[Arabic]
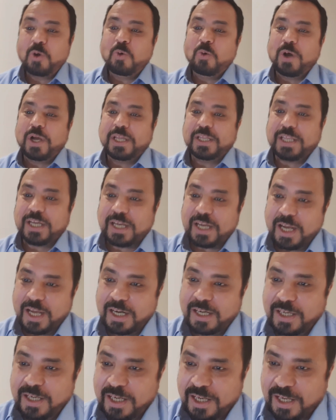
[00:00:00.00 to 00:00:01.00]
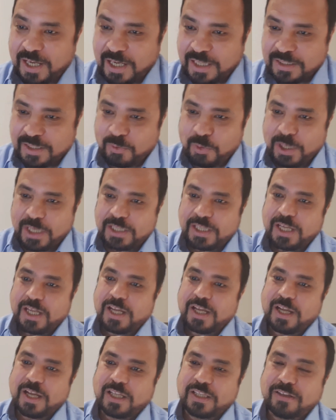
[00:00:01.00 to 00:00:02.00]
وإذا كان آه،
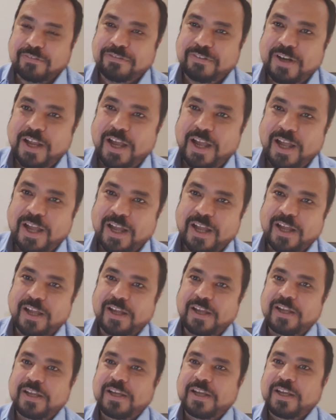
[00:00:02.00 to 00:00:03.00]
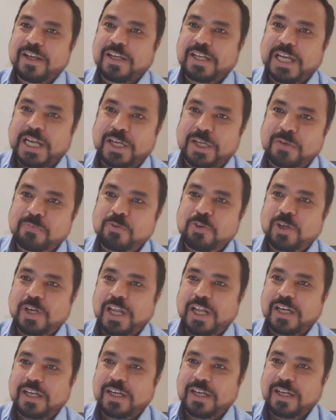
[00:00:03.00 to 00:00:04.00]
وإذا أضفناها يعني
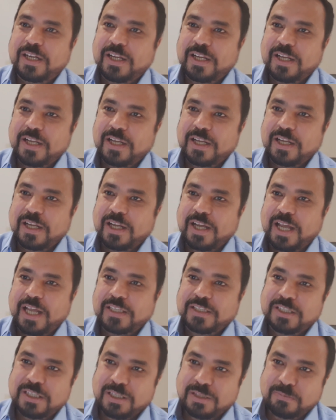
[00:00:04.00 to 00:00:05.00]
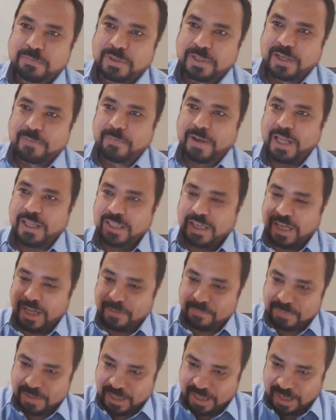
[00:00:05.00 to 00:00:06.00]
يمكن أن آه، آتي ببعض
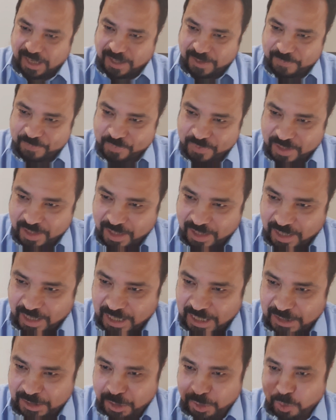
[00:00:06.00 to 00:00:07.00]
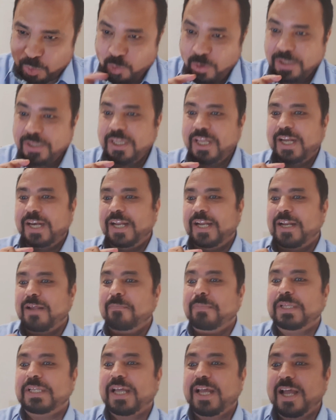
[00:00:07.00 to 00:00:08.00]
الأمثلة التي توضح لنا
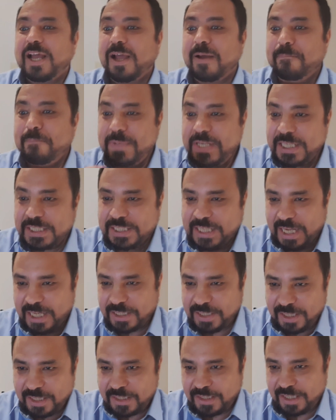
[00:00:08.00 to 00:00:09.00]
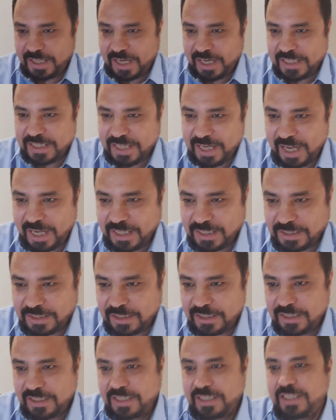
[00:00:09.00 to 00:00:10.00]
مدى أهمية هذه الدراسات
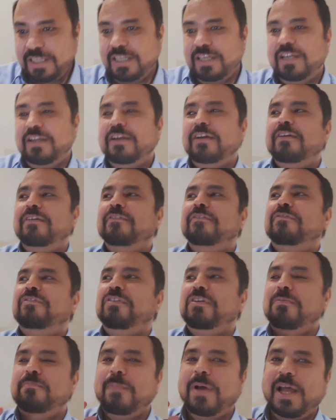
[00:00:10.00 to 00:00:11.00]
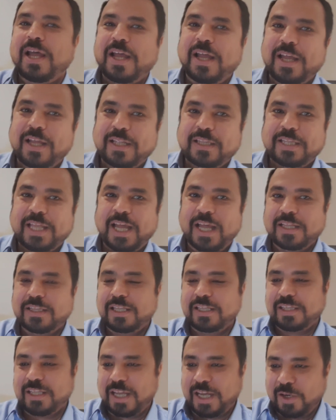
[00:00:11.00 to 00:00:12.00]
فيما
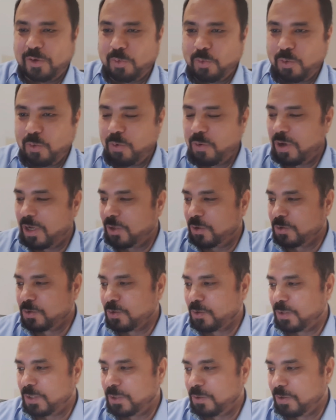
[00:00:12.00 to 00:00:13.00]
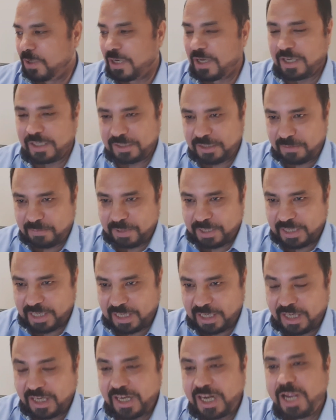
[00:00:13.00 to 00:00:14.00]
تحدث عنه الأصوليون قديما
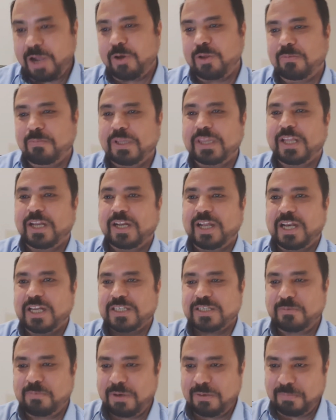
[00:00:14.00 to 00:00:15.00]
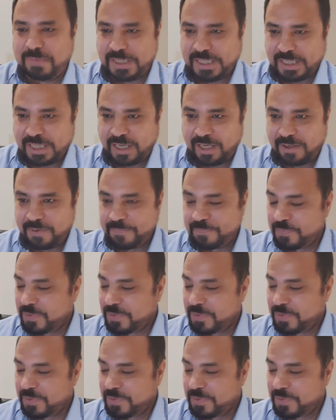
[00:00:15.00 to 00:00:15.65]
يعني لنأخذ مثلا على سبيل المثال